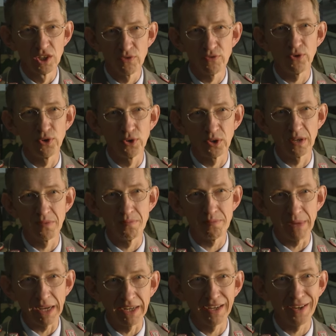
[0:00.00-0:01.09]
Für junge
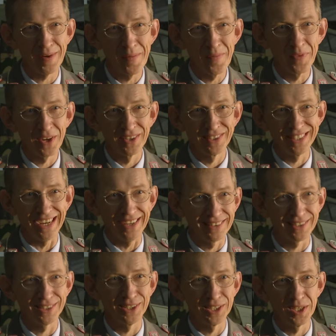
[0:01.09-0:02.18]
Männer, die
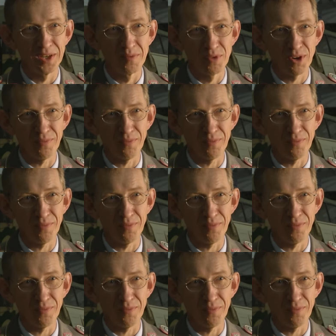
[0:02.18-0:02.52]
andere Dinge im